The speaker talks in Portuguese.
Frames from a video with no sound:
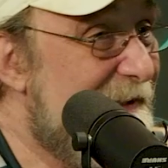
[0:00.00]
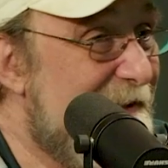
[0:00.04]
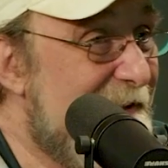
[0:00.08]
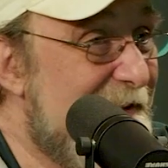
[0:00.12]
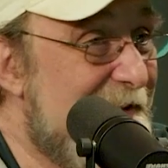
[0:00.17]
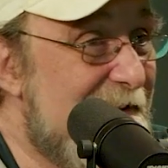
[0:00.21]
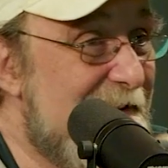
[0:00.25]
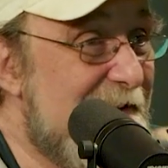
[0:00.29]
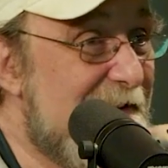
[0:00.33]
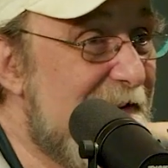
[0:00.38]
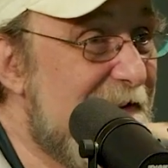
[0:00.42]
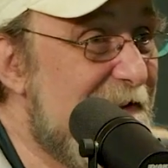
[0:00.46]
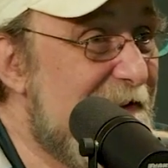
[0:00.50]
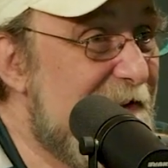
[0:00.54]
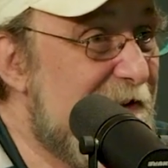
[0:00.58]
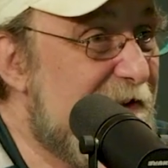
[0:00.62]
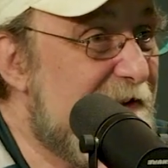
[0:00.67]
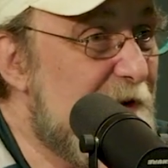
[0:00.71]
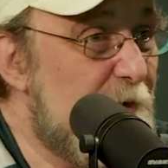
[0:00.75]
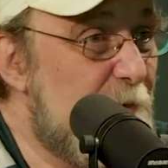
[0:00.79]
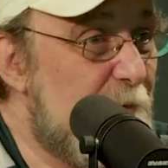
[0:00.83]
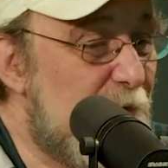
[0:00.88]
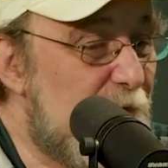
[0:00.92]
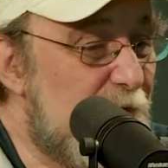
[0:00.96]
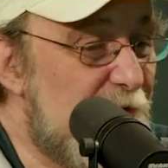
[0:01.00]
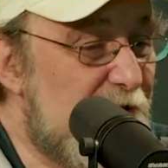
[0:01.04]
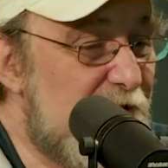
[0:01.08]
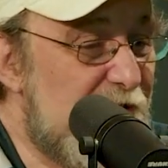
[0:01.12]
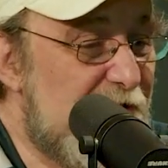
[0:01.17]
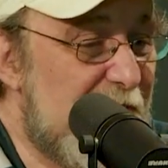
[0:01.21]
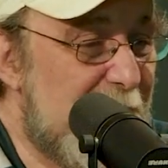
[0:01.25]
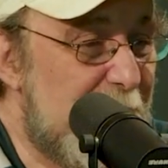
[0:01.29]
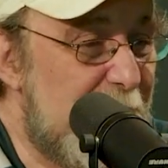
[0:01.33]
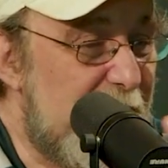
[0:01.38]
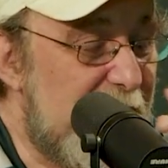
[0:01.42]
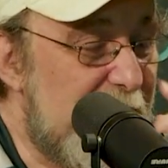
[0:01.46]
E tinha um monte
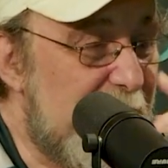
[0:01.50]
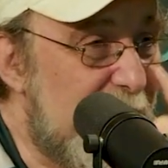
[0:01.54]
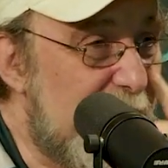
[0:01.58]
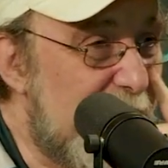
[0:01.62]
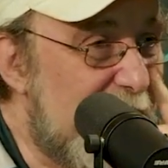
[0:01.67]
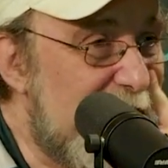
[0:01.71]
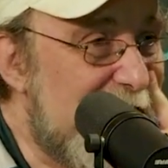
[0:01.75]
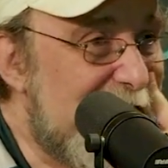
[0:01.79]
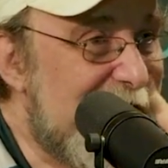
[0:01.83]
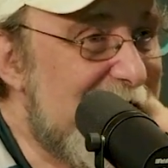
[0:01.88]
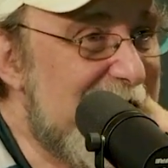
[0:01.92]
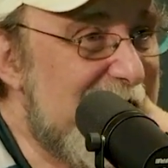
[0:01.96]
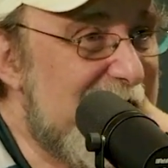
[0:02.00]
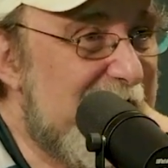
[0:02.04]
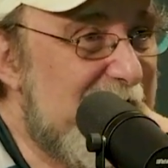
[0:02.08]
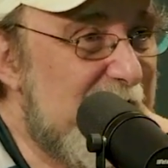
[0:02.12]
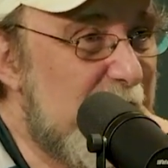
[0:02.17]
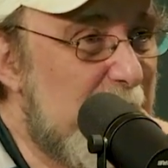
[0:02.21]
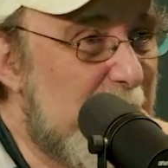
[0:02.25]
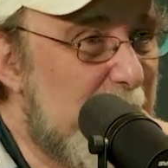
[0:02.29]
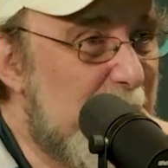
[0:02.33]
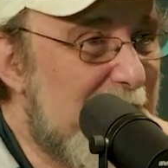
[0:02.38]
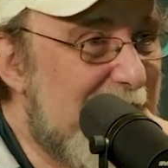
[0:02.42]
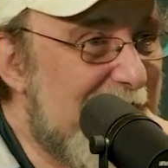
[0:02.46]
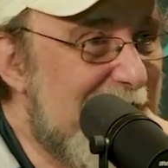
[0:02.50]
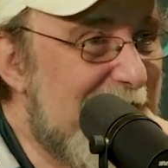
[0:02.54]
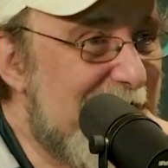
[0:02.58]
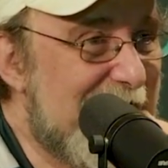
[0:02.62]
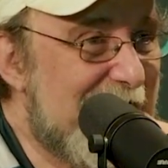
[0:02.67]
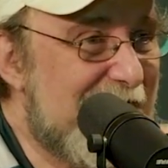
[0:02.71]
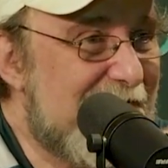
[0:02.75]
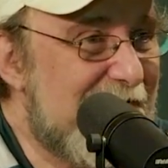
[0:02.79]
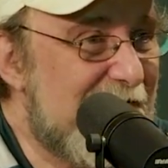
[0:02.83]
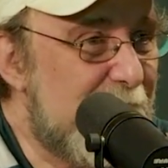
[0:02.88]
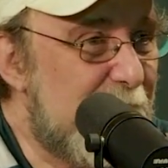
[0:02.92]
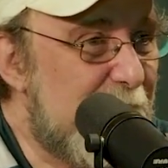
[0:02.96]
de amigos lá e tinha uma
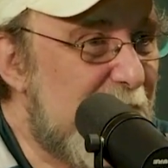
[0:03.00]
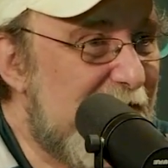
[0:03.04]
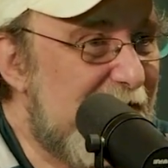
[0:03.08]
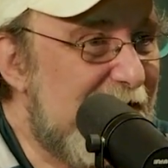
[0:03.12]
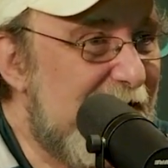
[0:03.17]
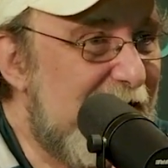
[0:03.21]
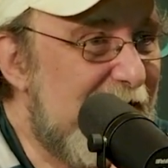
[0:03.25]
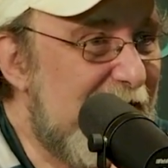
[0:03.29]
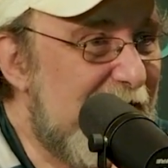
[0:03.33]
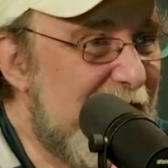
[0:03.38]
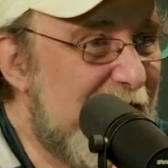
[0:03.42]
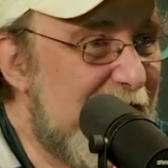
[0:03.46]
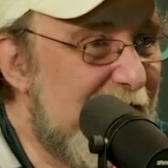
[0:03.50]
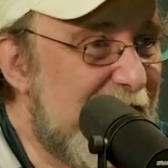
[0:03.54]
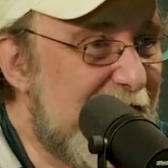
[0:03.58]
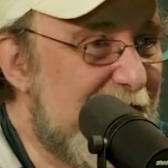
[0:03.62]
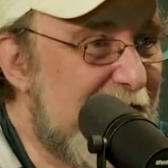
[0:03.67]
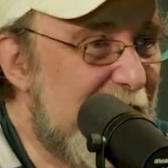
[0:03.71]
palestra para dar, né?